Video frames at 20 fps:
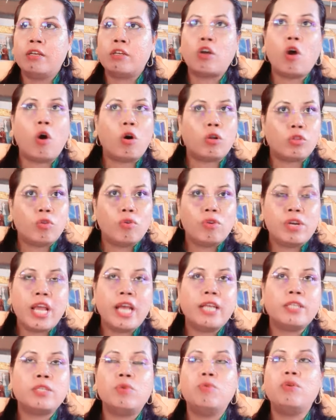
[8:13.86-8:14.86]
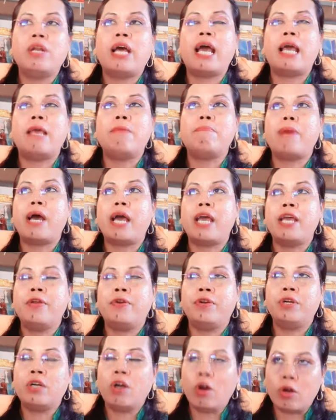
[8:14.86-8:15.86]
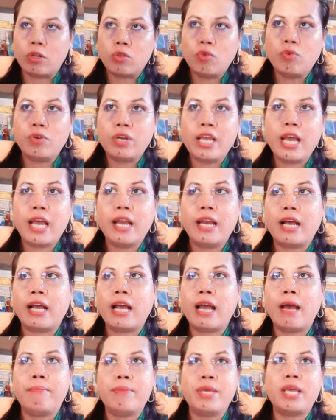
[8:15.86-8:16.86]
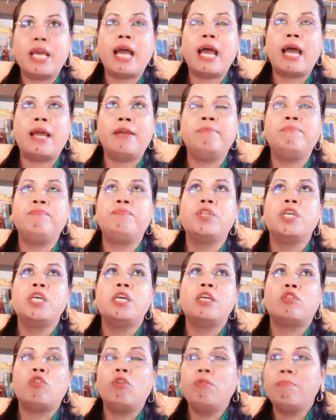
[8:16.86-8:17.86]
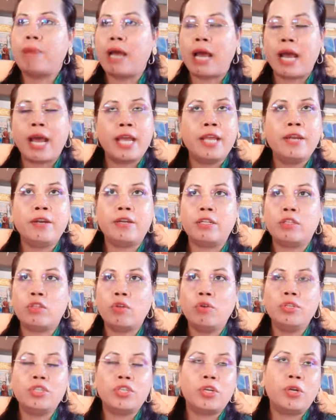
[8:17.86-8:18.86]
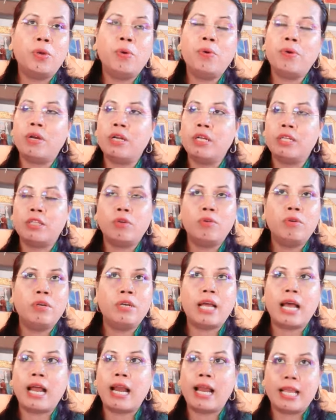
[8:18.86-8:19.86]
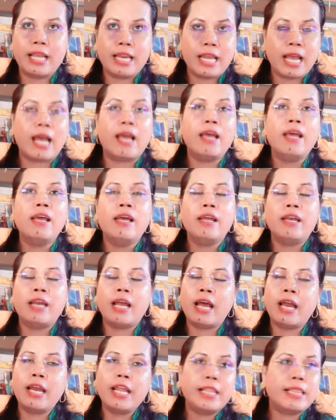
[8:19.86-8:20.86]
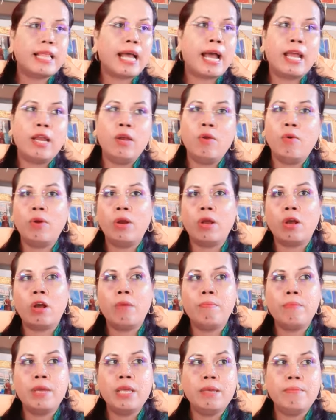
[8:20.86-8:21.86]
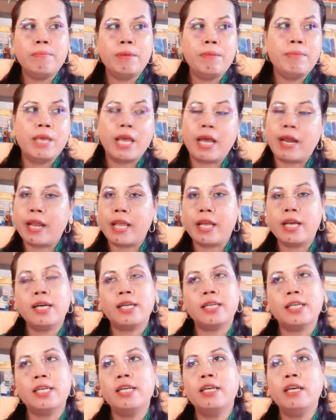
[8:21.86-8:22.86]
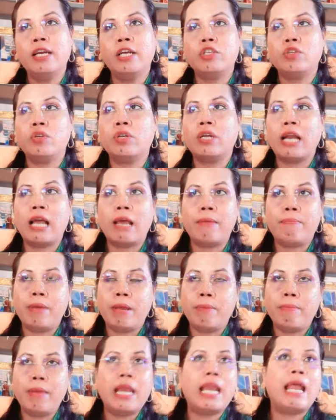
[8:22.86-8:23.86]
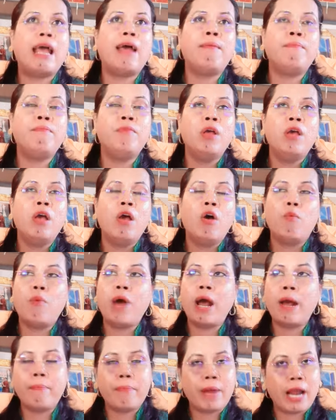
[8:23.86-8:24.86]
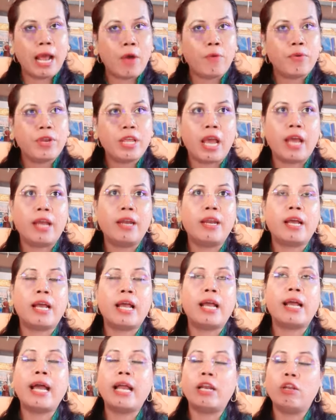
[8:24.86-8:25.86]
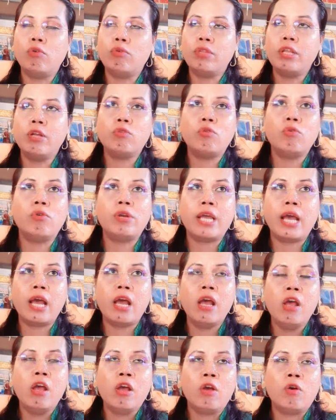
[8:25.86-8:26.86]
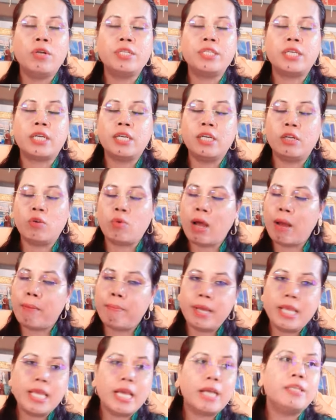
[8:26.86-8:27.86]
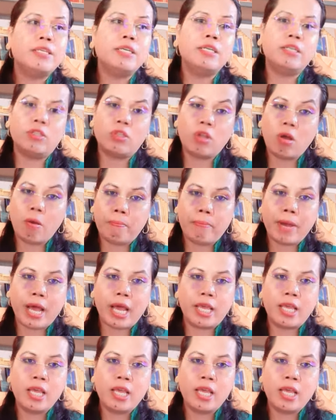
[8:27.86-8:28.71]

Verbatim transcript: เกาะตรงนี้สูญหายไปหรือเกาะตรงนี้นะคะมีการต้นไม้หรือต้นชะโนดหรือต้นอะไรเนี่ยนะคะได้ตายลงแล้วก็ไม่ไม่มีอะไรเกิดขึ้นเลย จนกลายเป็นแม่น้ำว่างเปล่าเนี่ยนะคะ การท่องเที่ยวตรงนี้ก็จะเกิดความไม่ยั่งยืนต่อไป